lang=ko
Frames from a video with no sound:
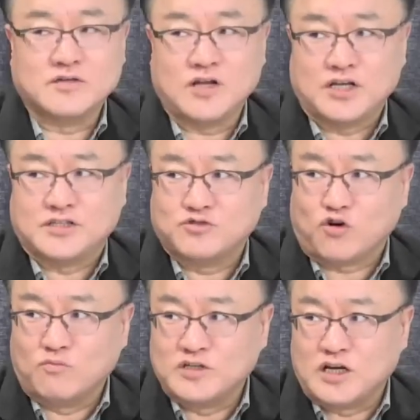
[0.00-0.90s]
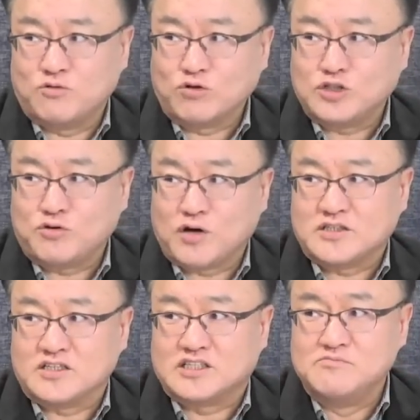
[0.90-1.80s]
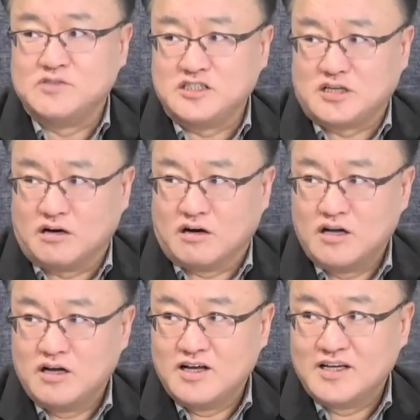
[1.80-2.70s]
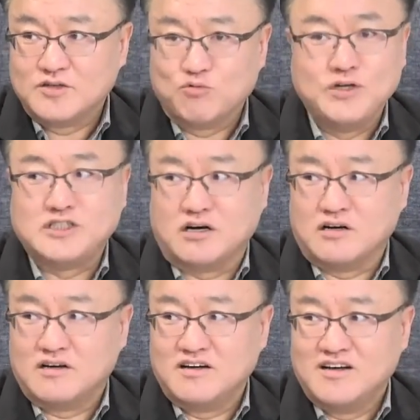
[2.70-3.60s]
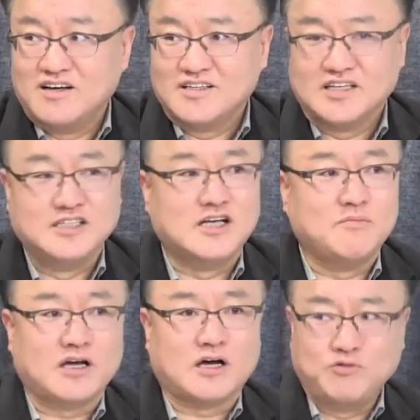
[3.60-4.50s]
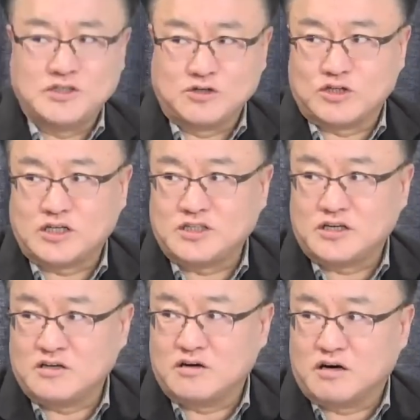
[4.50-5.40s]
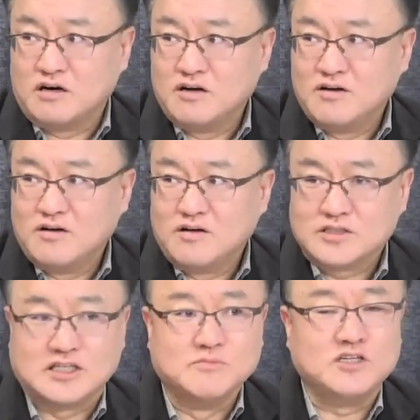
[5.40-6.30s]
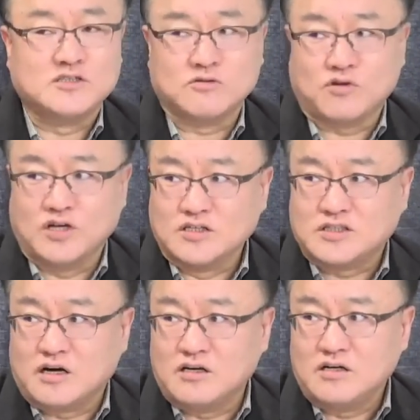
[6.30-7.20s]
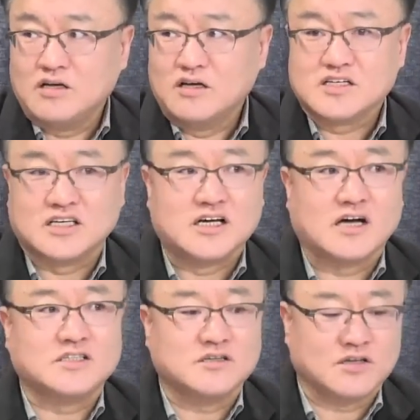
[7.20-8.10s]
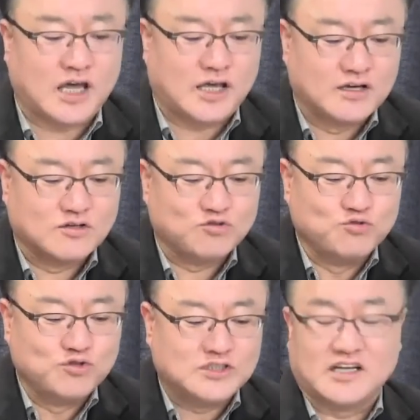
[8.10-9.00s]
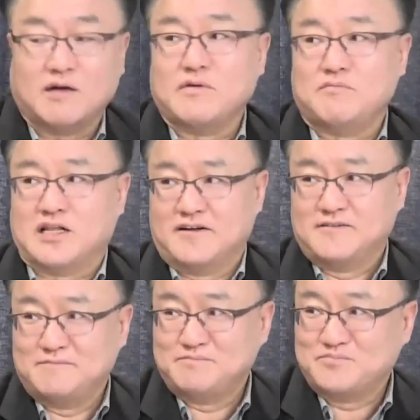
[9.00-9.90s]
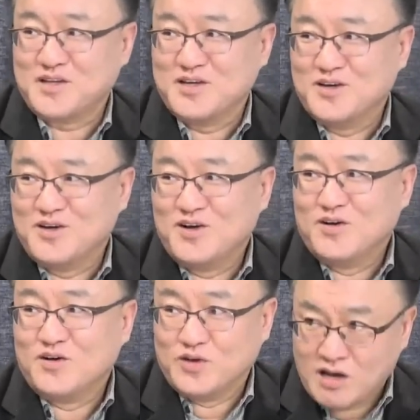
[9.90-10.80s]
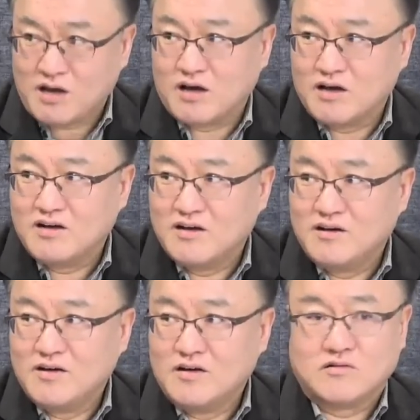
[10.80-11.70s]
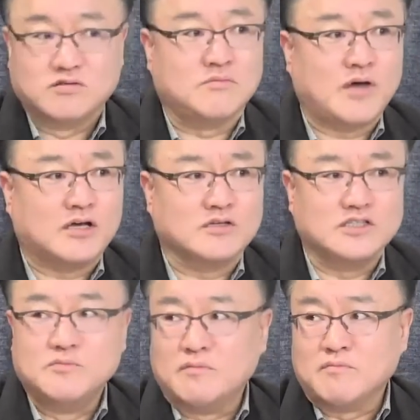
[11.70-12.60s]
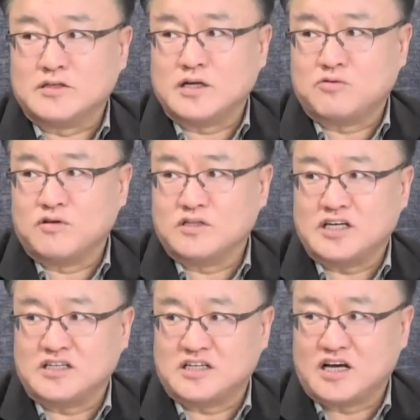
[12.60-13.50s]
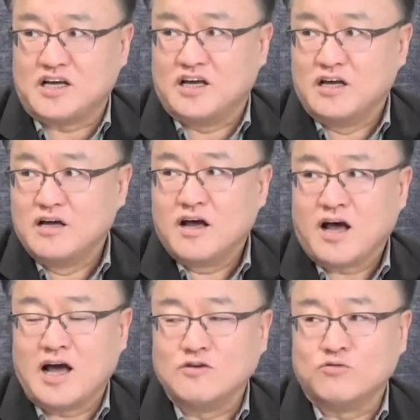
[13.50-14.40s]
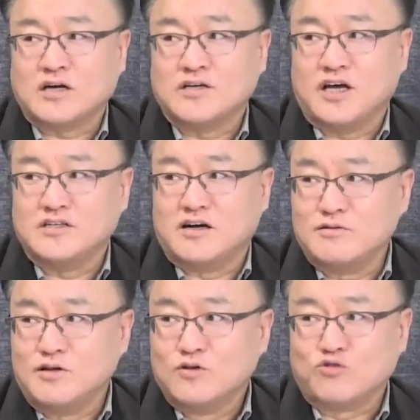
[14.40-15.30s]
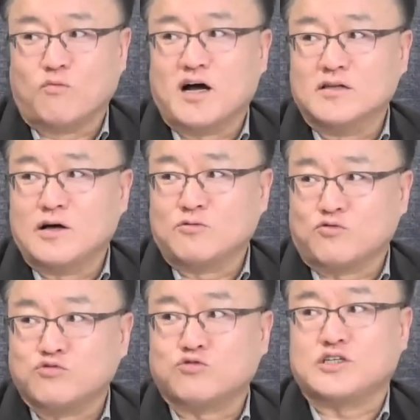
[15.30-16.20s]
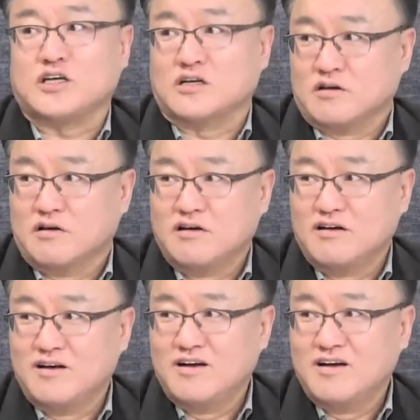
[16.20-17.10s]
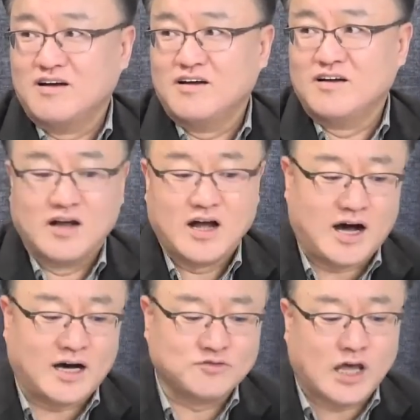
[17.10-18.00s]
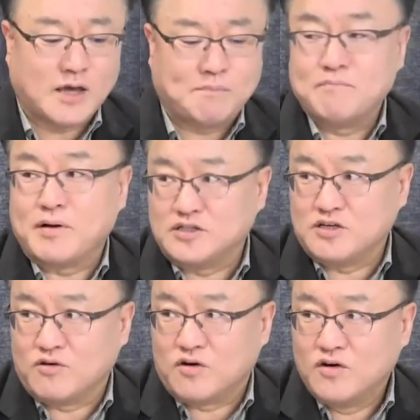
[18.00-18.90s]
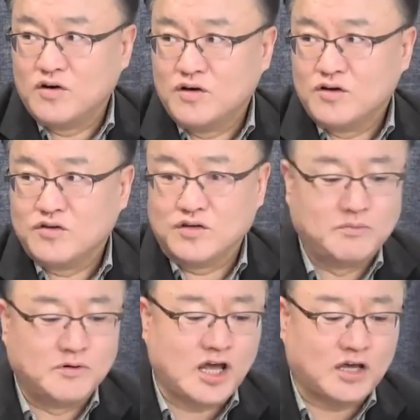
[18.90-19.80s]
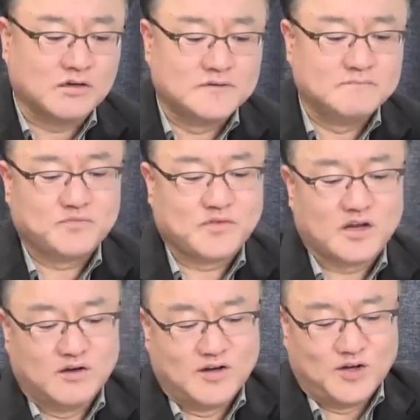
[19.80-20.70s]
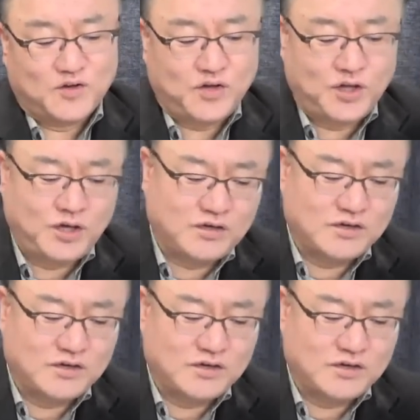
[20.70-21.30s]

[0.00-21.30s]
제가 조금 전에 녹취록 했잖아. 김진성, 네네. 네. 위정, 이재명이가 위정 교사시킨 네네, 네, 맞아요. 김진성도 영장을 기각시킨 게 윤재남입니다. 아, 윤재남 판사군요. 예. 음. 그다음에 이거 이명박 대통령 세대 사이 네, 한국타의 회장은 도망간다고 또구속식이났어요 네. 아주 게 편파적이고 음. 이번에 이